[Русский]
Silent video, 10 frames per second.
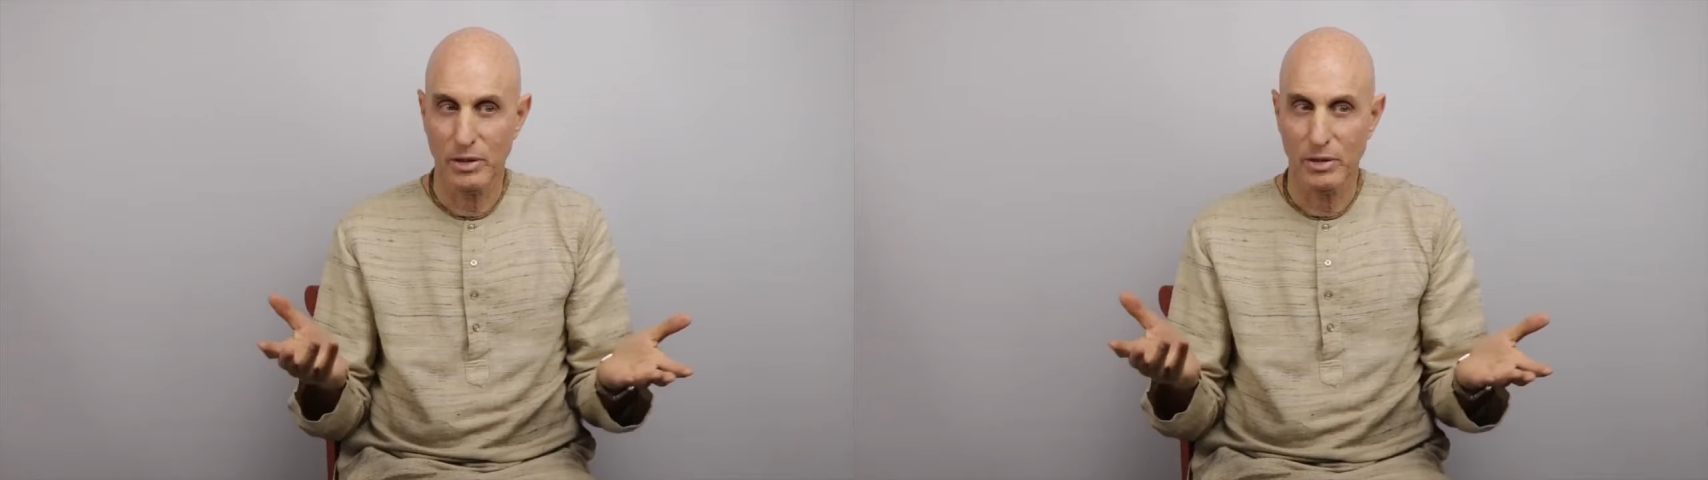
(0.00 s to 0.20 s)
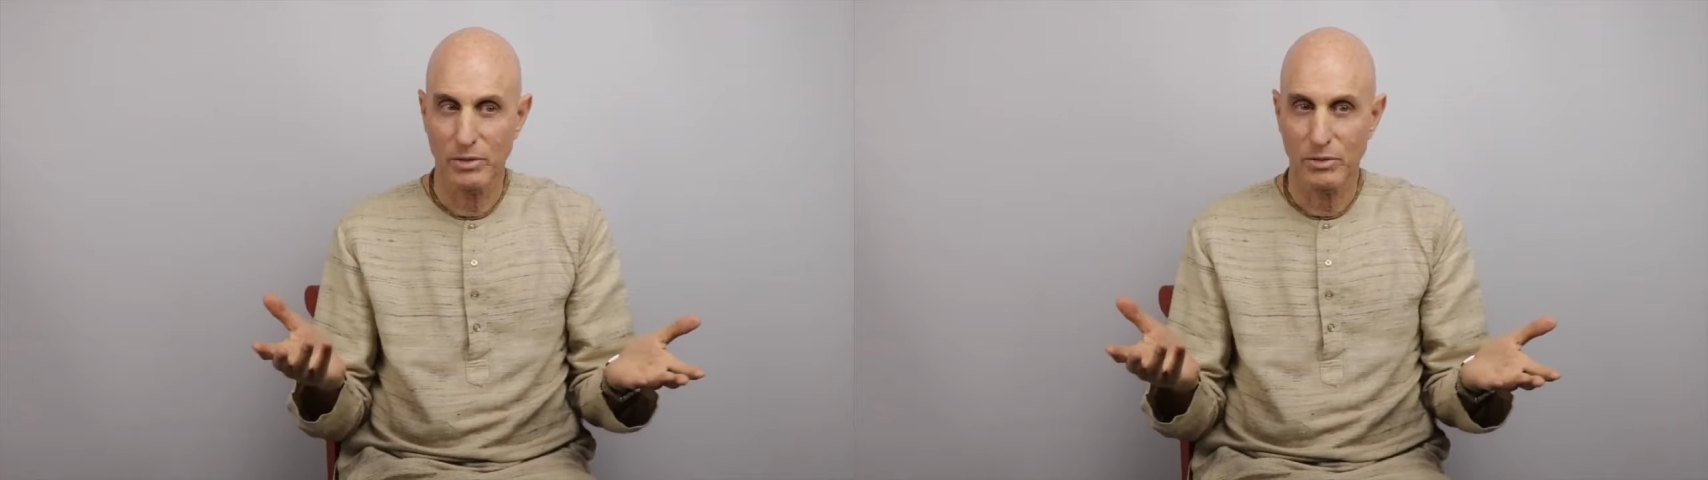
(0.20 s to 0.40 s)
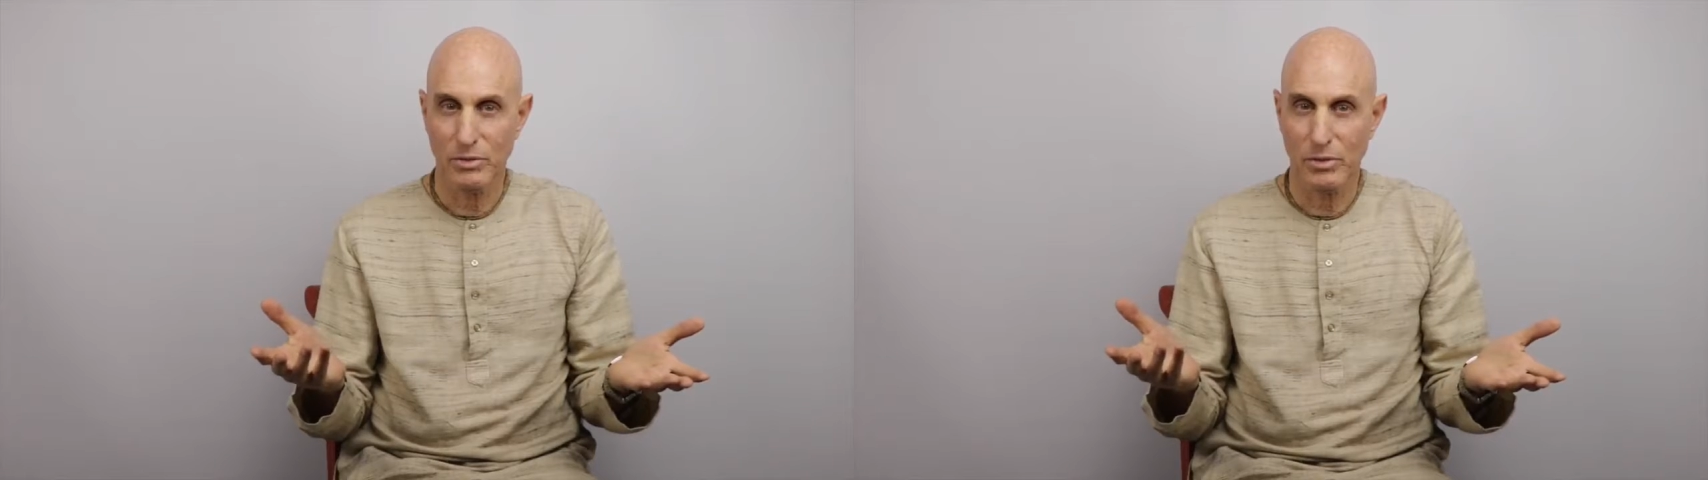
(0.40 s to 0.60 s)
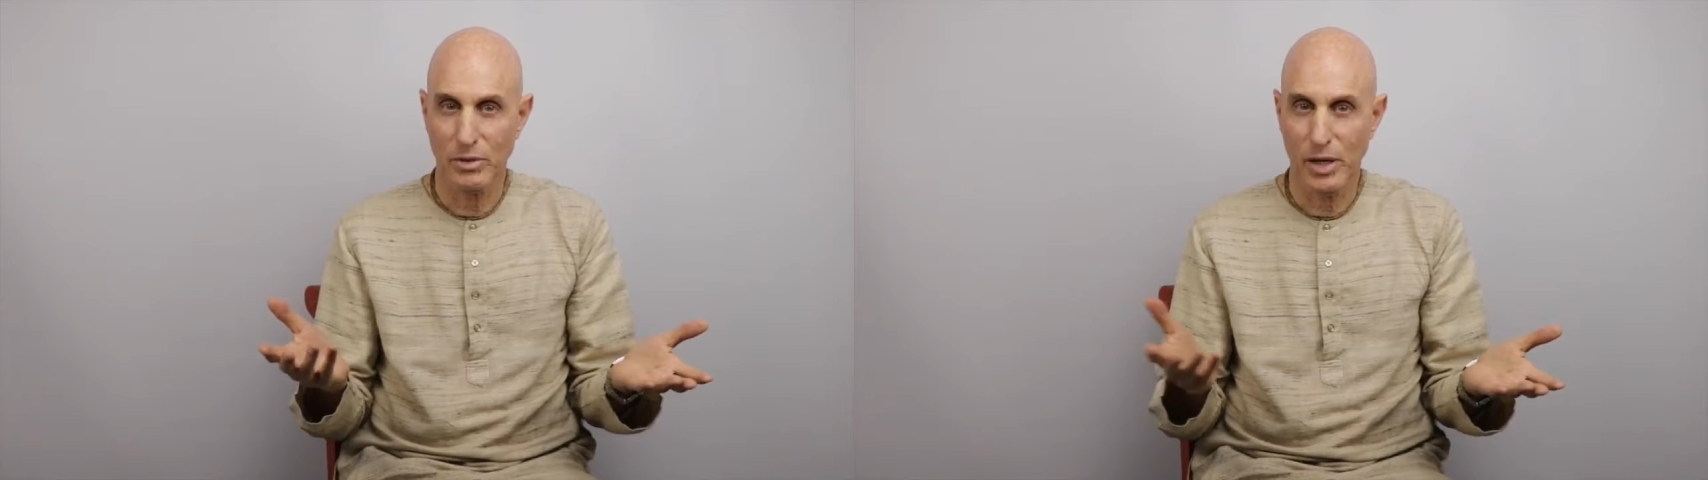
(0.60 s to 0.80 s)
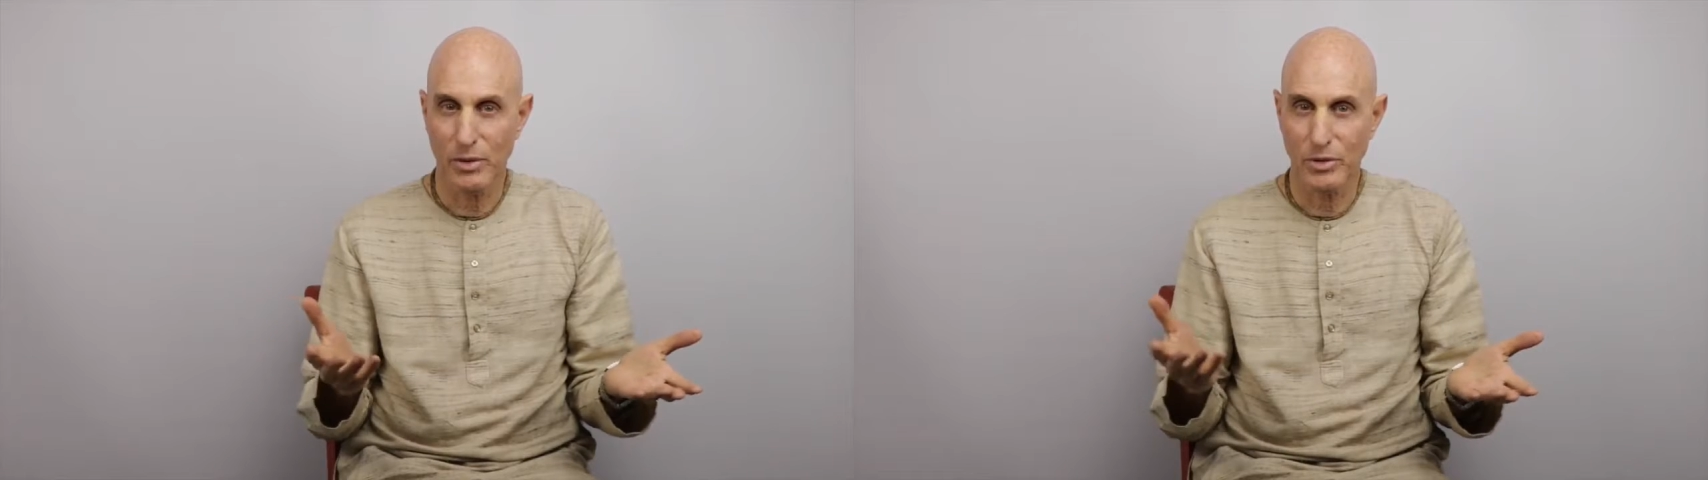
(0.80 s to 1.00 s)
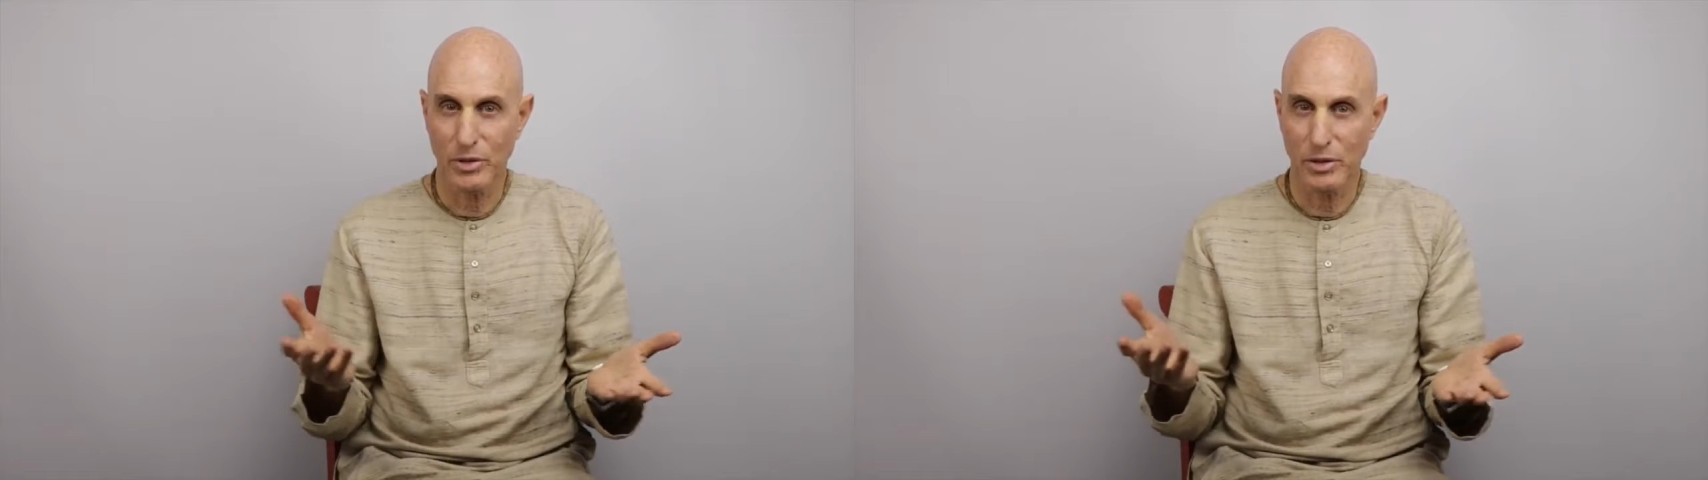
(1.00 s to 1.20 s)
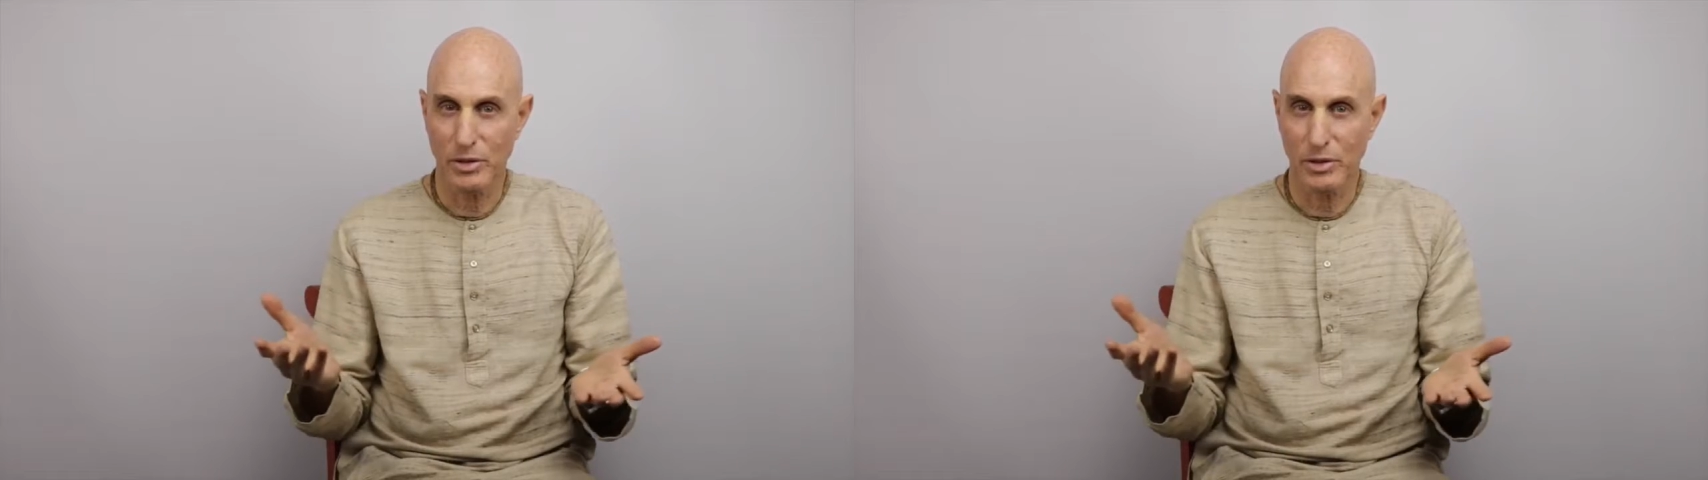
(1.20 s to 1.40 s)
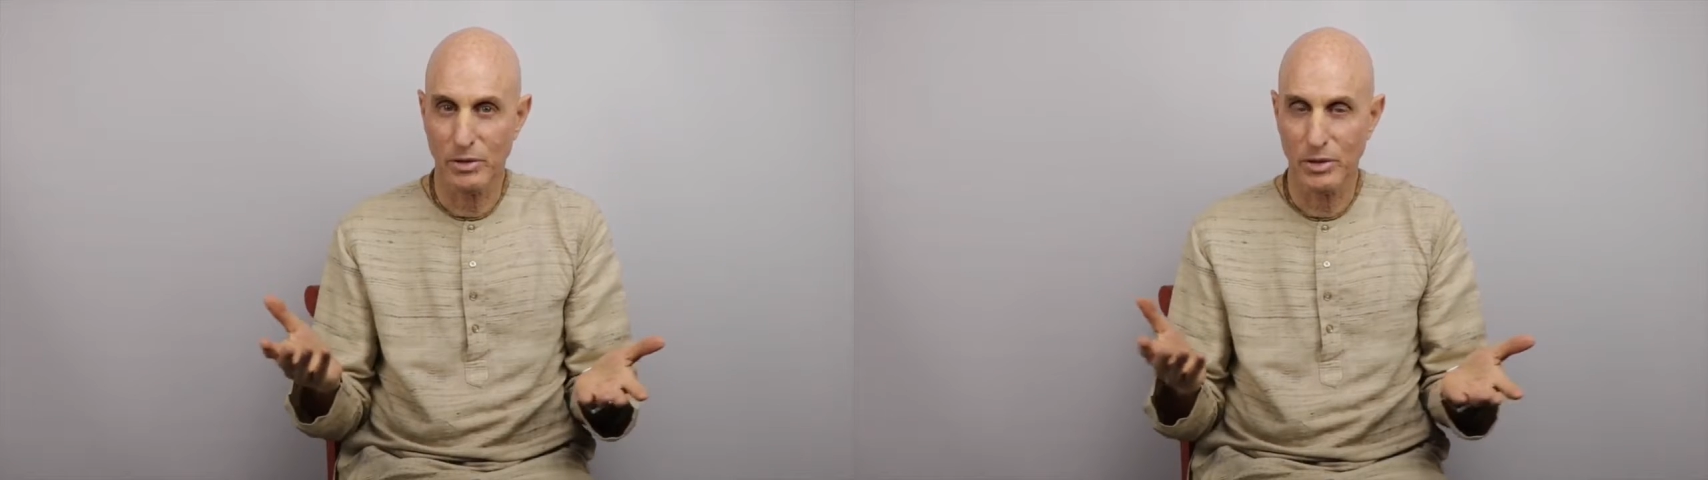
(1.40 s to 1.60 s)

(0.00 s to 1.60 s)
человек оставил все